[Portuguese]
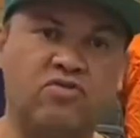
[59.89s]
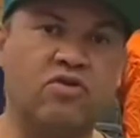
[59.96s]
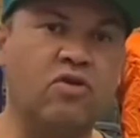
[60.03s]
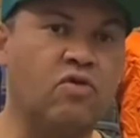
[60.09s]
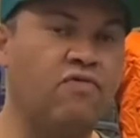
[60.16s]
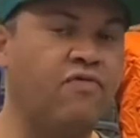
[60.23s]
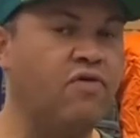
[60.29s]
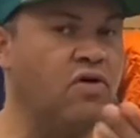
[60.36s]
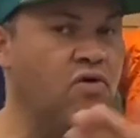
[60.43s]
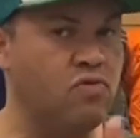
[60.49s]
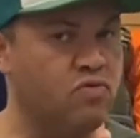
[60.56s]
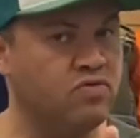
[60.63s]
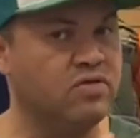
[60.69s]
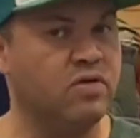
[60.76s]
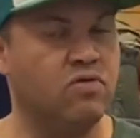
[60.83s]
do que o fogão
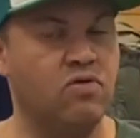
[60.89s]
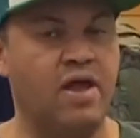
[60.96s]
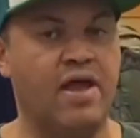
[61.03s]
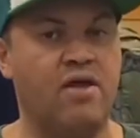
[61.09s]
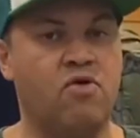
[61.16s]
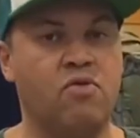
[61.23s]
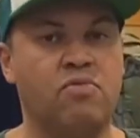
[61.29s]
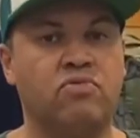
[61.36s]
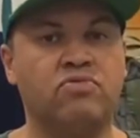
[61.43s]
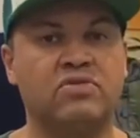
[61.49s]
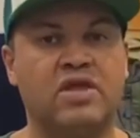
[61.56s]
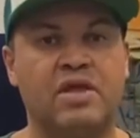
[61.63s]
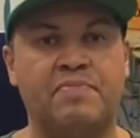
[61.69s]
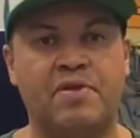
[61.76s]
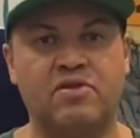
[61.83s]
é, comum
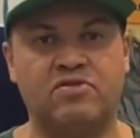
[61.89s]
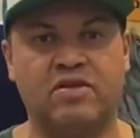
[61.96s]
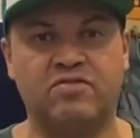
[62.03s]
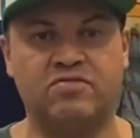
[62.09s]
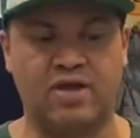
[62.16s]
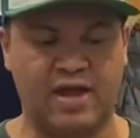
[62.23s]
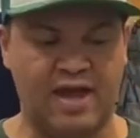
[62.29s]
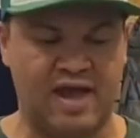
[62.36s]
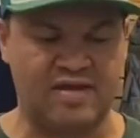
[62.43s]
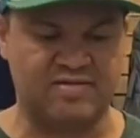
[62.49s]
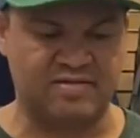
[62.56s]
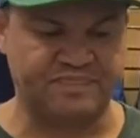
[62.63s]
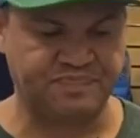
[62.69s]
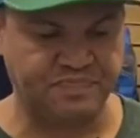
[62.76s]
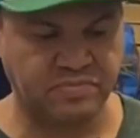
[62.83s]
de repente da sua casa.
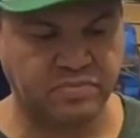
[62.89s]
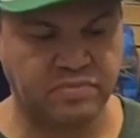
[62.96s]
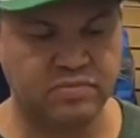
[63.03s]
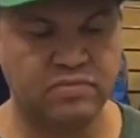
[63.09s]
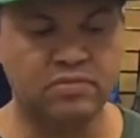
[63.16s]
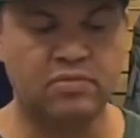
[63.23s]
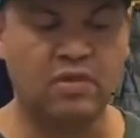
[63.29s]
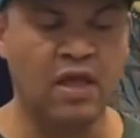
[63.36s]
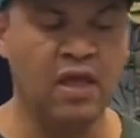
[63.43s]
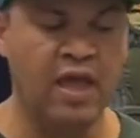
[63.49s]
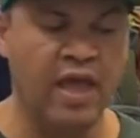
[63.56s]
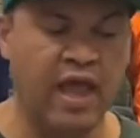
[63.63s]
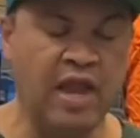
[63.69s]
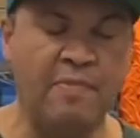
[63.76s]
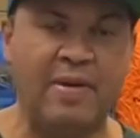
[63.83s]
Ele